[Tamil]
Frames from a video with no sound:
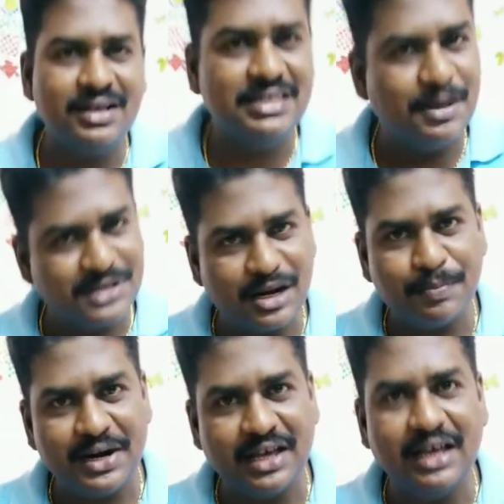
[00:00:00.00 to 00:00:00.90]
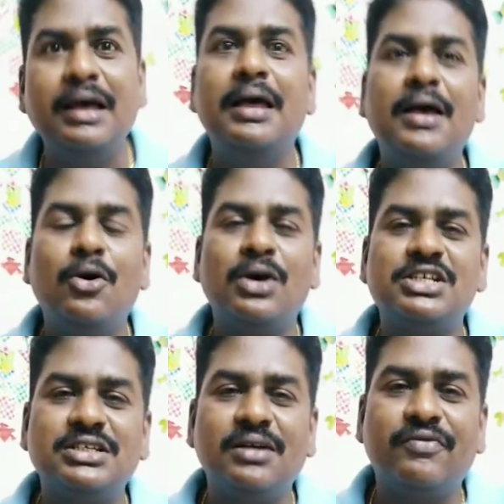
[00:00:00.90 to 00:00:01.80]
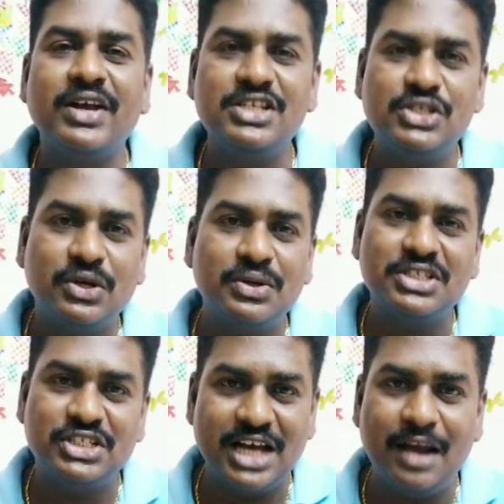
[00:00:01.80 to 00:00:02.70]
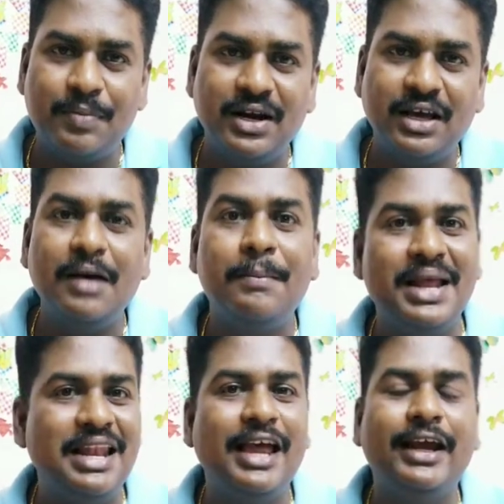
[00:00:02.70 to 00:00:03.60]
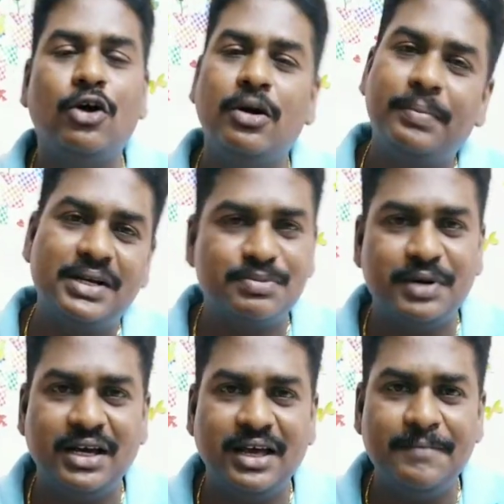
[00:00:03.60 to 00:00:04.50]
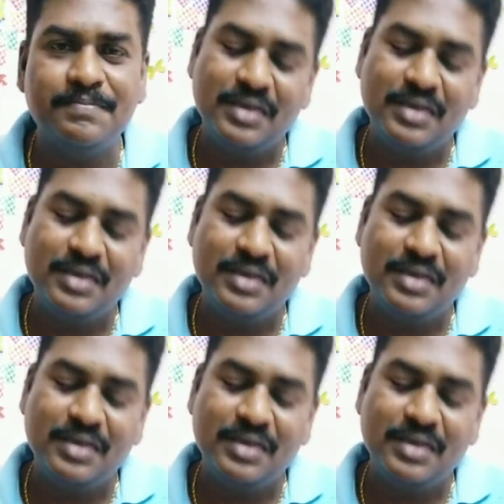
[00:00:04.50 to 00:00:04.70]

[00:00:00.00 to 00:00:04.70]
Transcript: சப்ஸ்கிரைப் பண்ணுங்கள் உங்கள் ஃப்ரெண்ட்ஸுக்கும் ஷேர் பண்ணுங்கள் பெல் ஐக்கான் ப்ரெஸ் பண்ணுங்கள்